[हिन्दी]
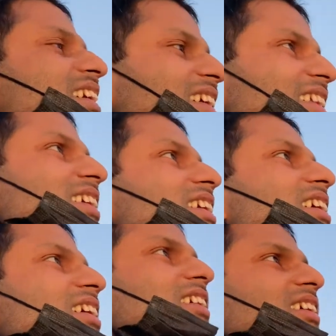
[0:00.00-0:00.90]
किसी का
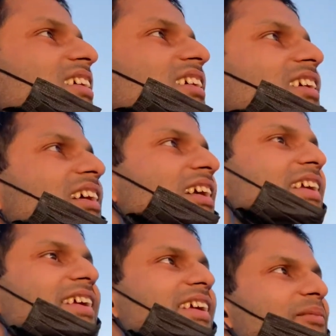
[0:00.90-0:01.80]

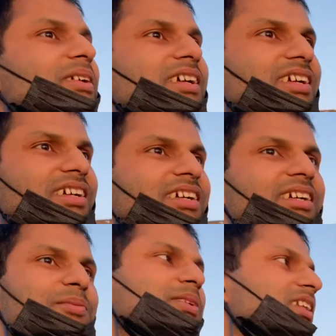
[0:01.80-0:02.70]
कैमरा रखा
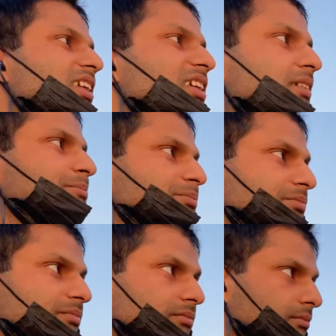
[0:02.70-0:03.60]
है पता
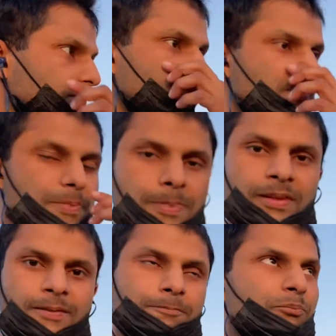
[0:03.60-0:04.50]

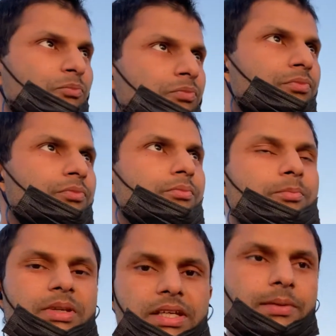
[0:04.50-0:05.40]
नहीं
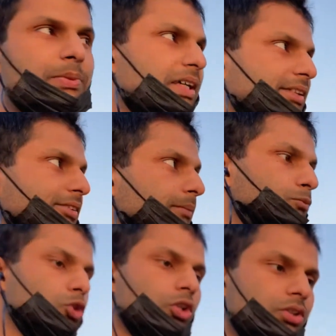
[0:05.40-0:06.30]
मेरी बात
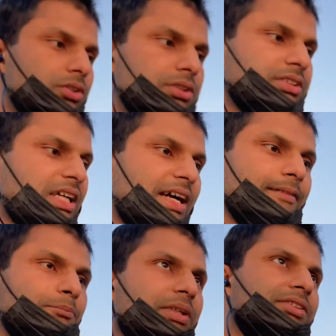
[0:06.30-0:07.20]
समझो चांद
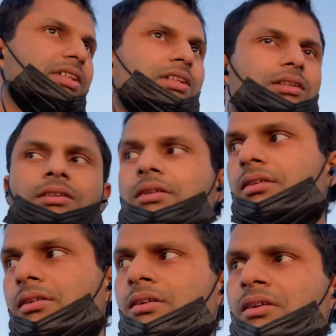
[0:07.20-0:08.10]
पे से
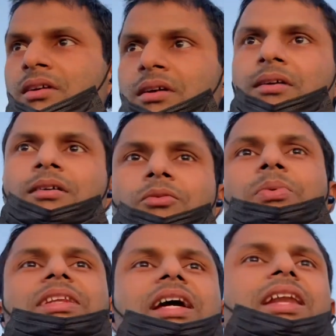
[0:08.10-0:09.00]

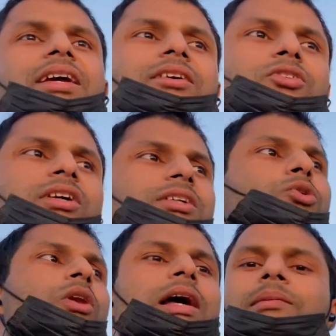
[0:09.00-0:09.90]
पता नहीं कोई
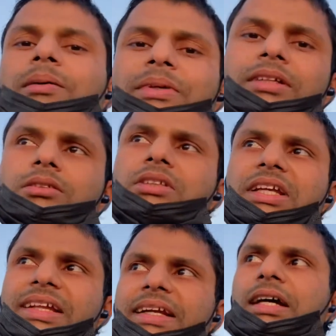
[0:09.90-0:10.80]
खुले में भी
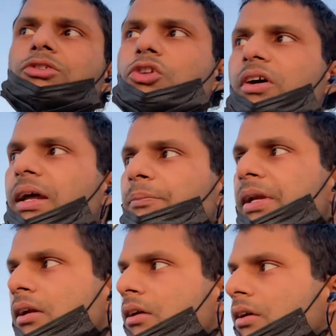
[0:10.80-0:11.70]
किसी का सोना
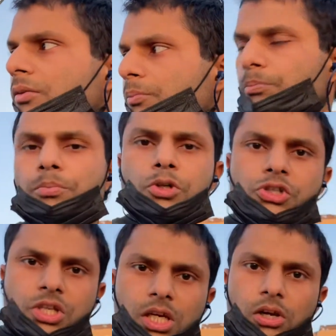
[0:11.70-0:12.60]
फिर
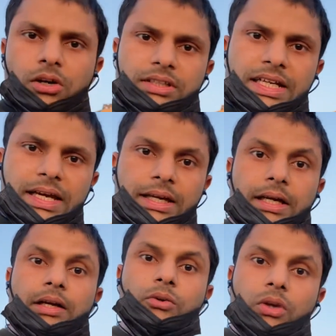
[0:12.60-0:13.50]
मुश्किल हो
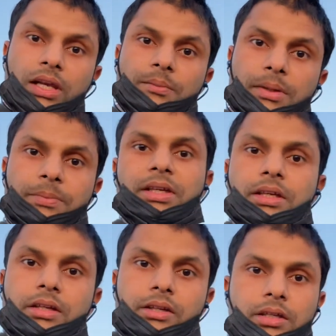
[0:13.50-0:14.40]
जाएगा खुले में भी
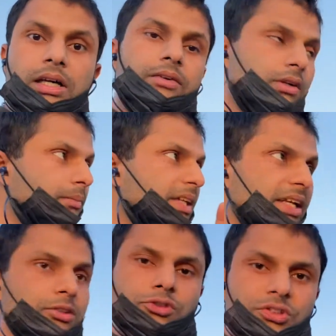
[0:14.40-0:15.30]
हवा में
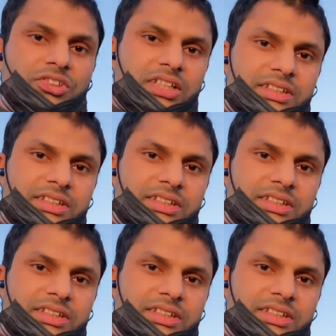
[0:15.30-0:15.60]
नहीं सो सकते